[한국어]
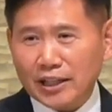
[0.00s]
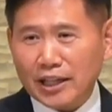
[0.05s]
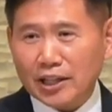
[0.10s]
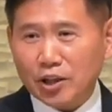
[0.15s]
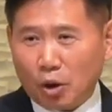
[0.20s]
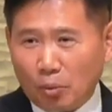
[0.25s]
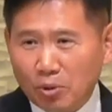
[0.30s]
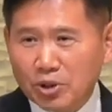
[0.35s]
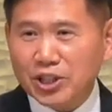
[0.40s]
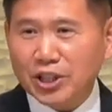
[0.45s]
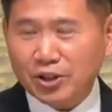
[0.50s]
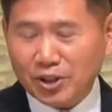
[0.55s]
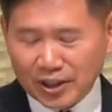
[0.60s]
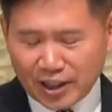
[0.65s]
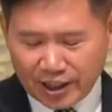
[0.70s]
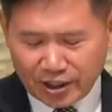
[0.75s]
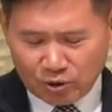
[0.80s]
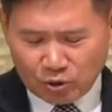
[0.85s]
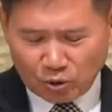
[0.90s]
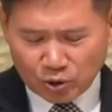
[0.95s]
내 넘어질
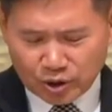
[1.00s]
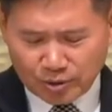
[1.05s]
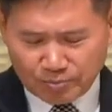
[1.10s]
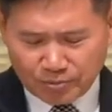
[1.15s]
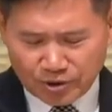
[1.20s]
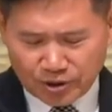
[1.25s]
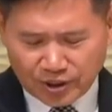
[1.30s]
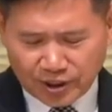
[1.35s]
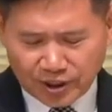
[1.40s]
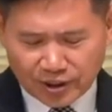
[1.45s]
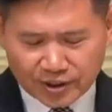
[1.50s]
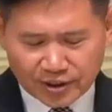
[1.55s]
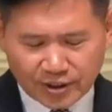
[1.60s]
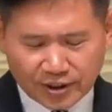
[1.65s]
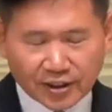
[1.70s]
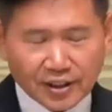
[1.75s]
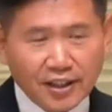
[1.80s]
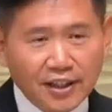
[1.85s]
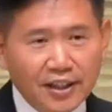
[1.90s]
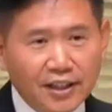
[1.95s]
거다. 이러고 오신 분들이
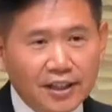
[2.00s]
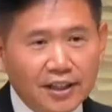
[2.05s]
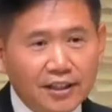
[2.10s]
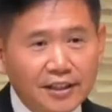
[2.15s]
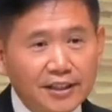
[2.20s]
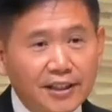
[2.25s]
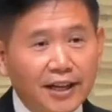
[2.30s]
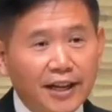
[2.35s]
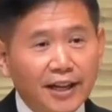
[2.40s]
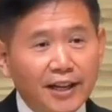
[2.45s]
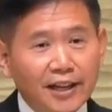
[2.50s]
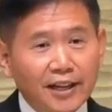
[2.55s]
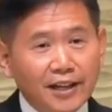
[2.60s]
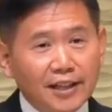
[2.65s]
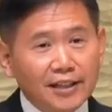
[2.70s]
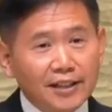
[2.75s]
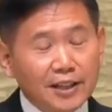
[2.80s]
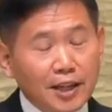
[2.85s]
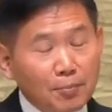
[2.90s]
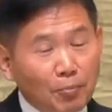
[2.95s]
있어요. 근데
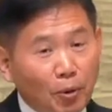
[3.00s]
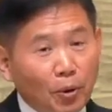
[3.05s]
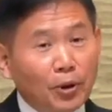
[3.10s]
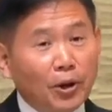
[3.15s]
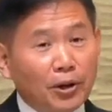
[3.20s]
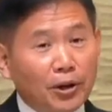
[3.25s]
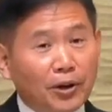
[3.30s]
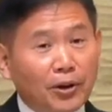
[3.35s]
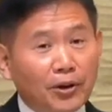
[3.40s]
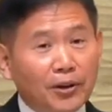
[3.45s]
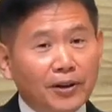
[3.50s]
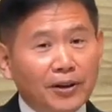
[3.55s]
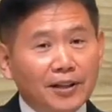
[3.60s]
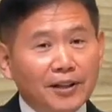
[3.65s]
그게 보여요.